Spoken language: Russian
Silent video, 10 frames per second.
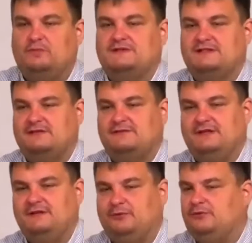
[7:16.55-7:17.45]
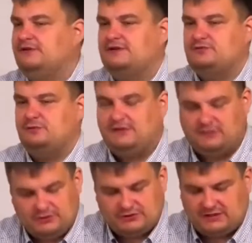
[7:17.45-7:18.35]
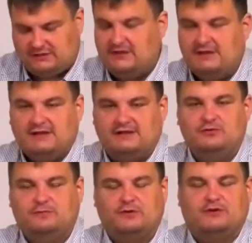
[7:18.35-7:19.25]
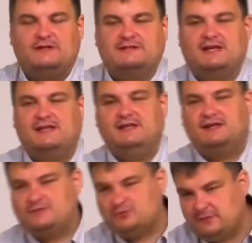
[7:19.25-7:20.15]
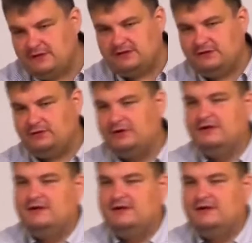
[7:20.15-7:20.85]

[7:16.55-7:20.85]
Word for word: прислал Филипп, он не разумел, он читал книгу пророка Исаия, не разумел ее,